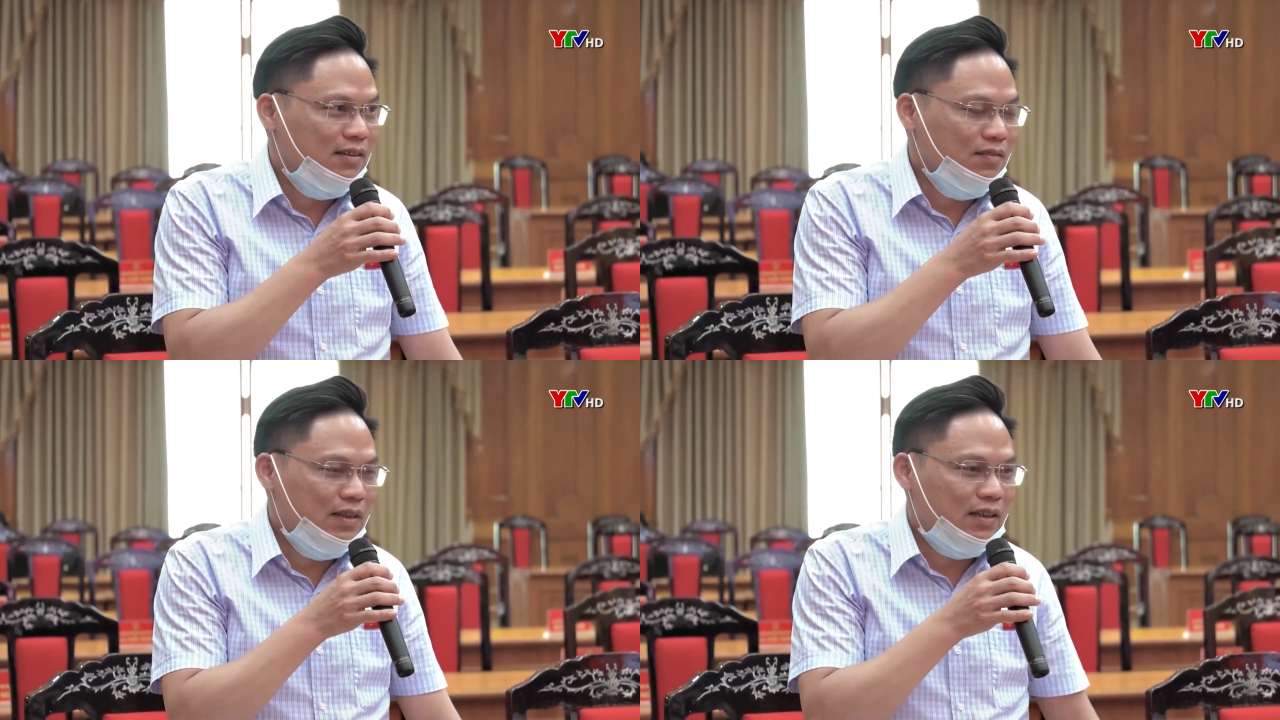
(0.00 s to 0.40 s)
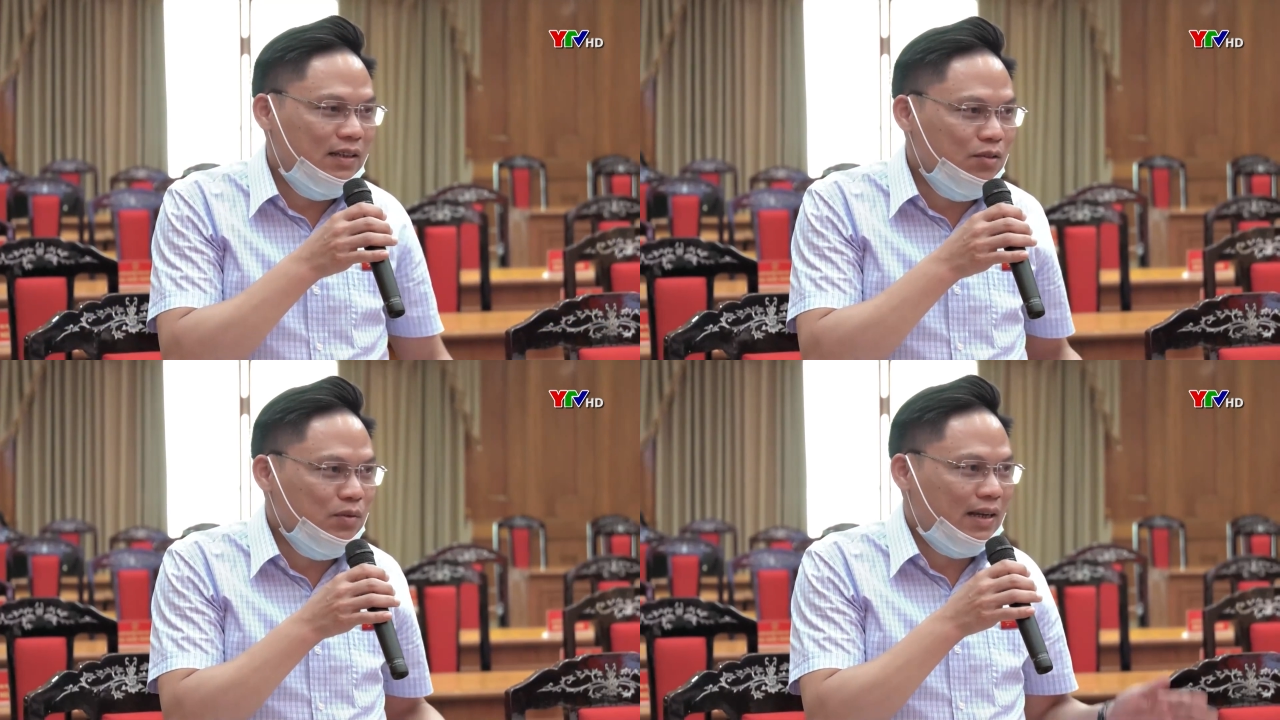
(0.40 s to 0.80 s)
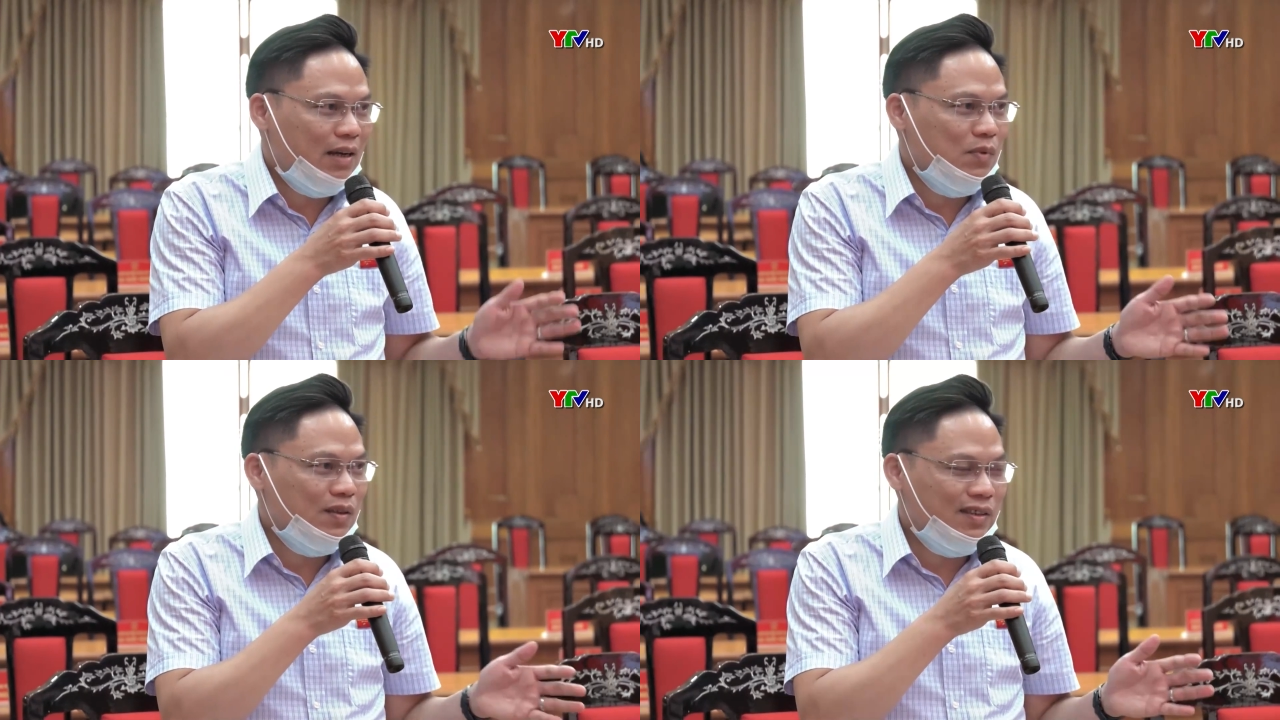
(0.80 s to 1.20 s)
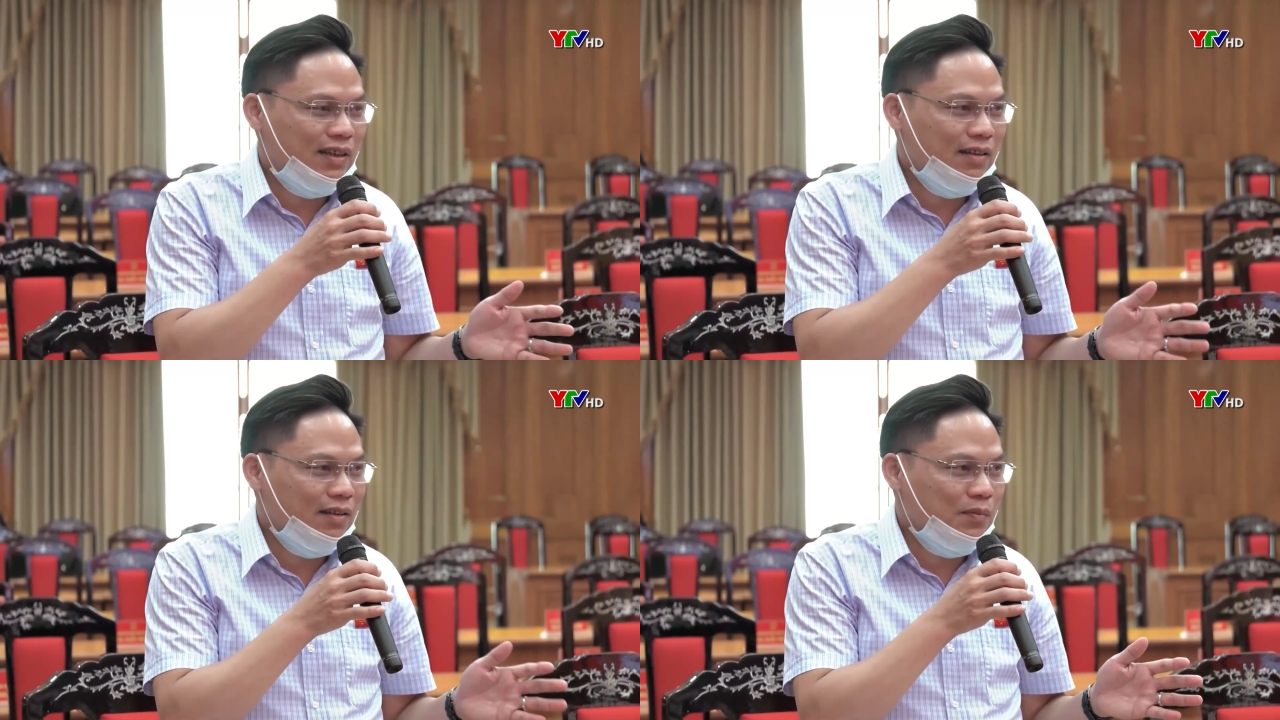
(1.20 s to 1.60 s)
Bởi vì là khi chúng ta đã
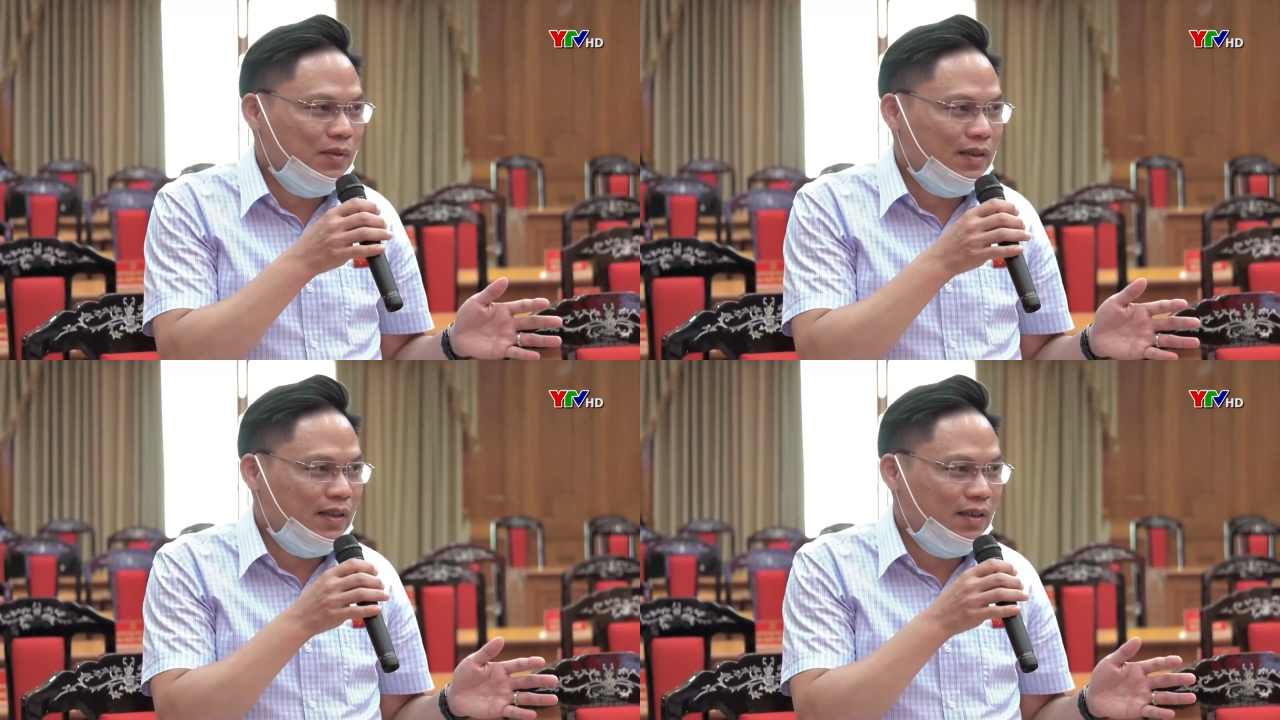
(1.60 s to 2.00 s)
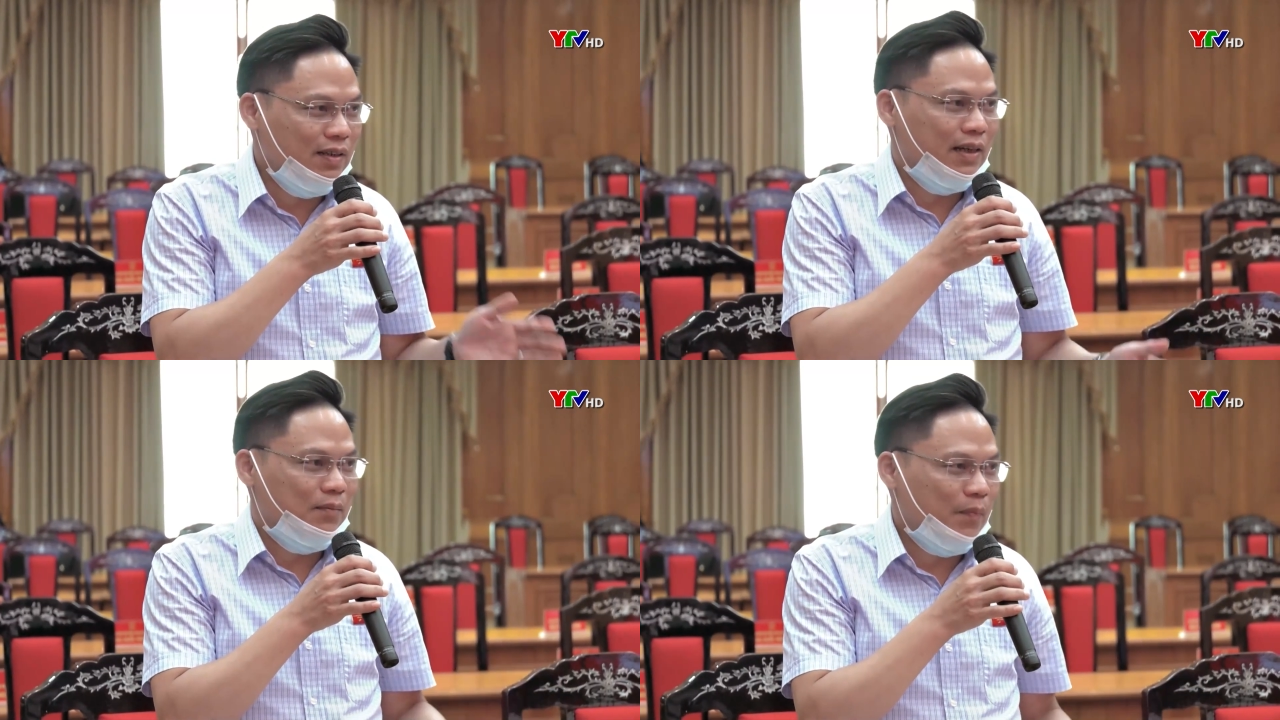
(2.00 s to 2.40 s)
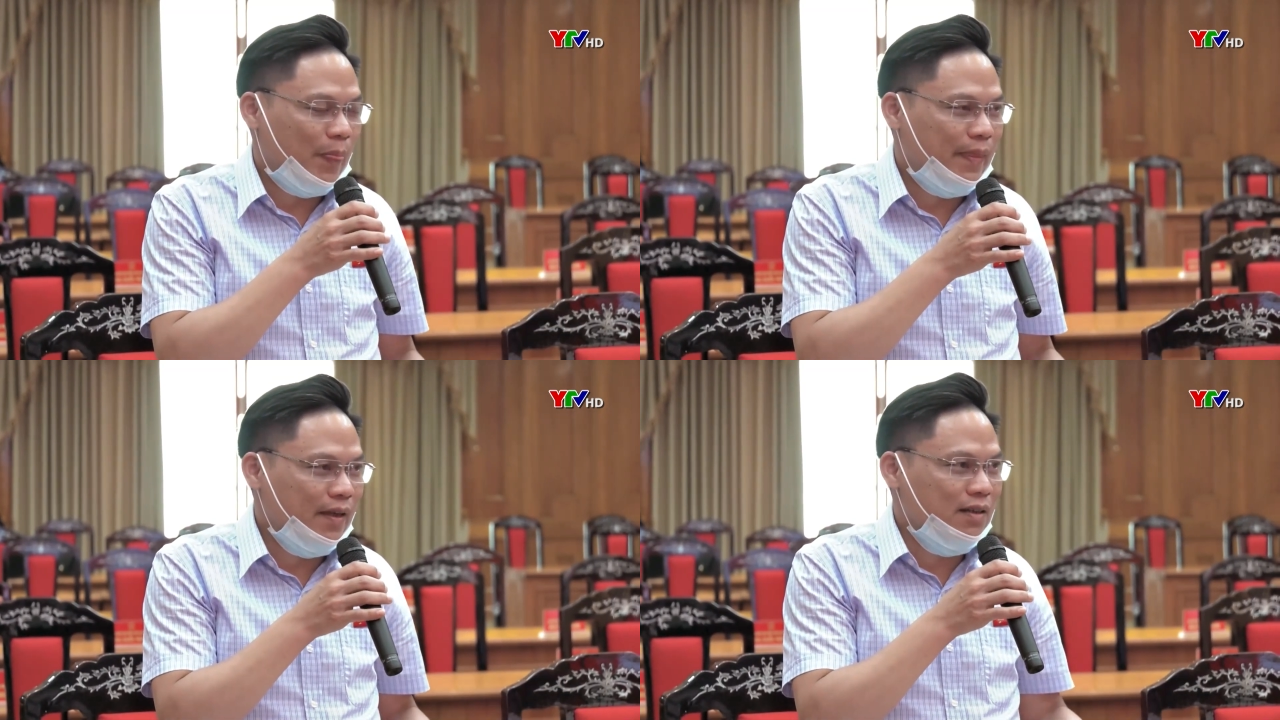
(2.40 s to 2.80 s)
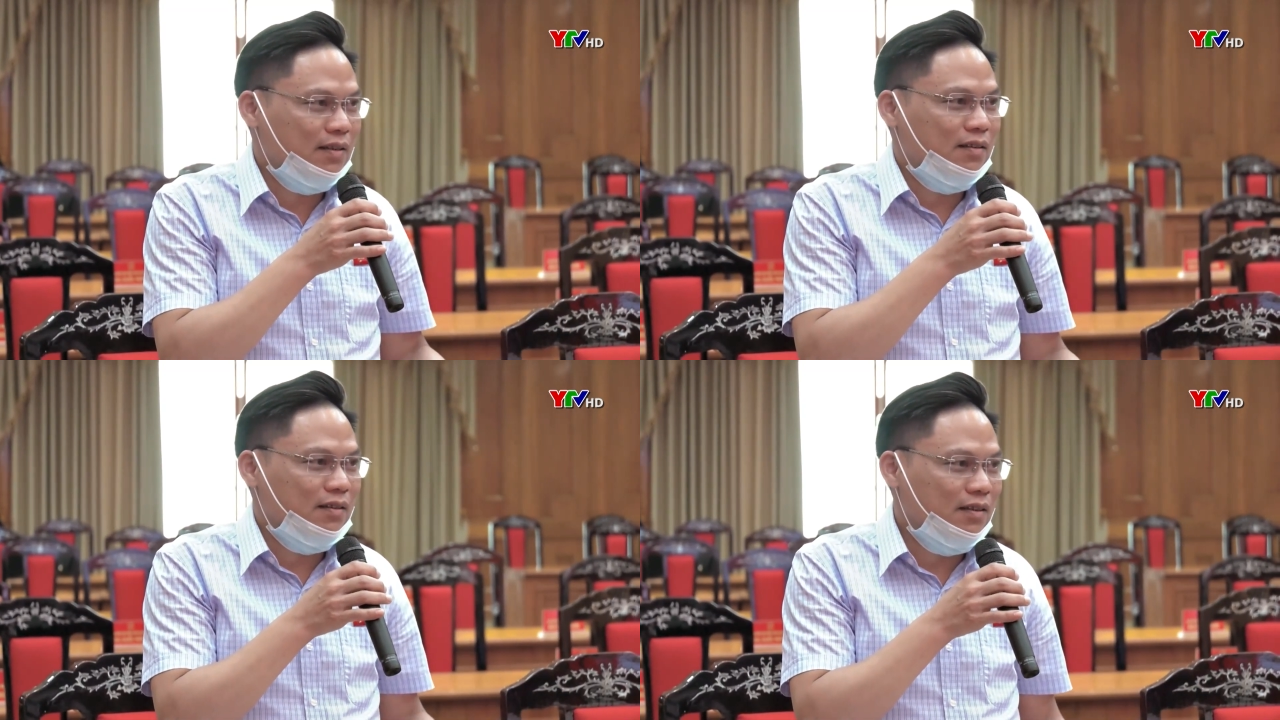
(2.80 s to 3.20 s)
đến cái thời điểm nhất
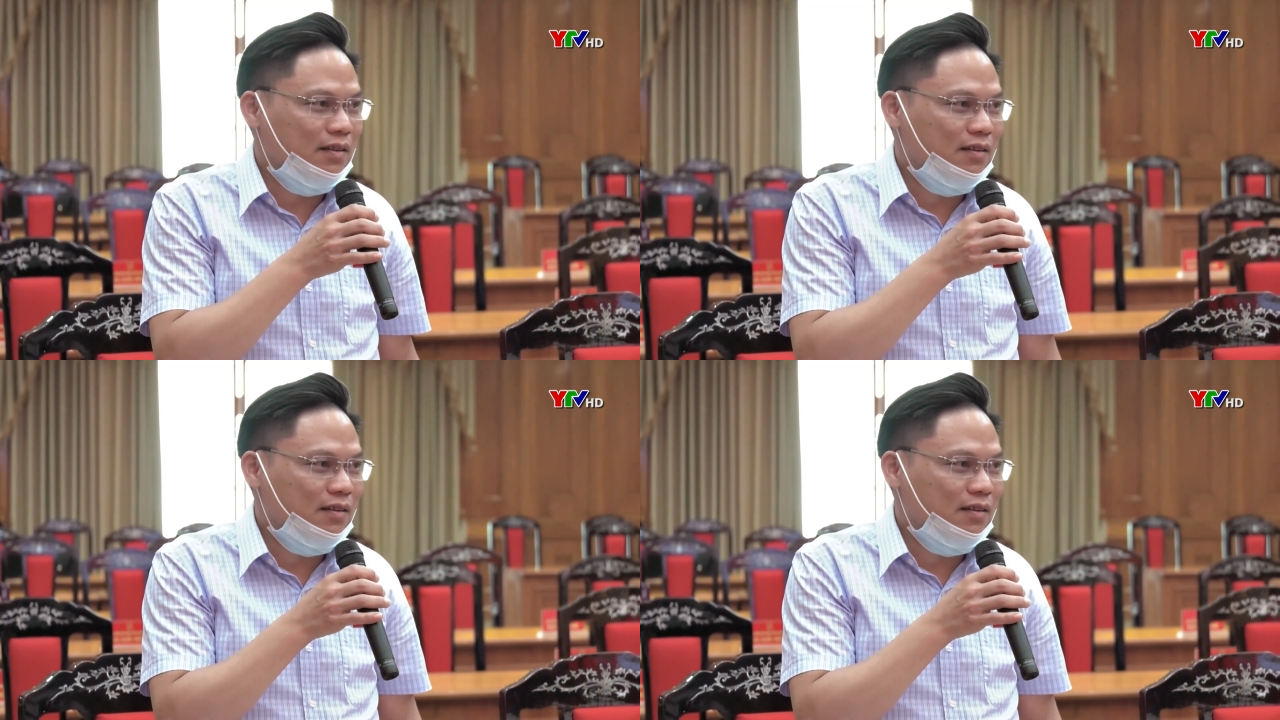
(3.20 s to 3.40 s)
định